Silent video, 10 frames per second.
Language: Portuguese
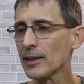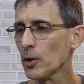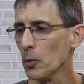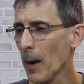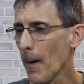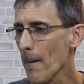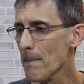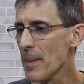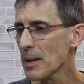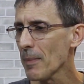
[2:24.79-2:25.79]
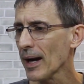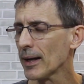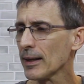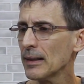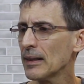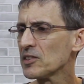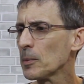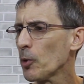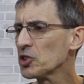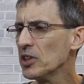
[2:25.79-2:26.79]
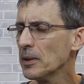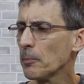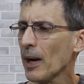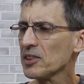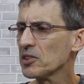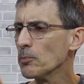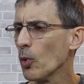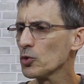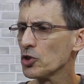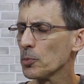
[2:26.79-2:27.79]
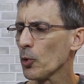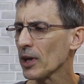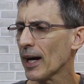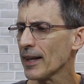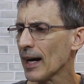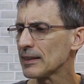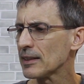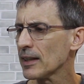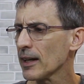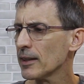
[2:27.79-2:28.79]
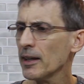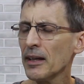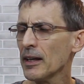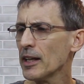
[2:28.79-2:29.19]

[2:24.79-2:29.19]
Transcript: Então, bem bacana. Você pode limpar esse monte de porcariada que tem aqui